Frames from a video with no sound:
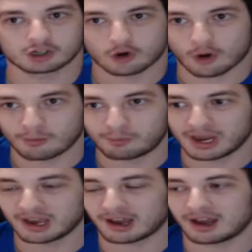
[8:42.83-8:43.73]
son
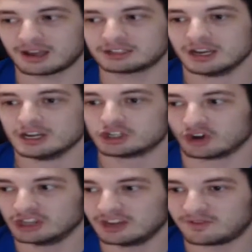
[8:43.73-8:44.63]
complejas,
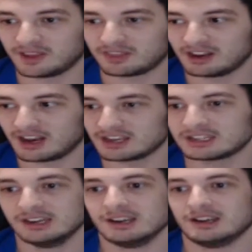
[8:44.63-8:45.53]
son difíciles.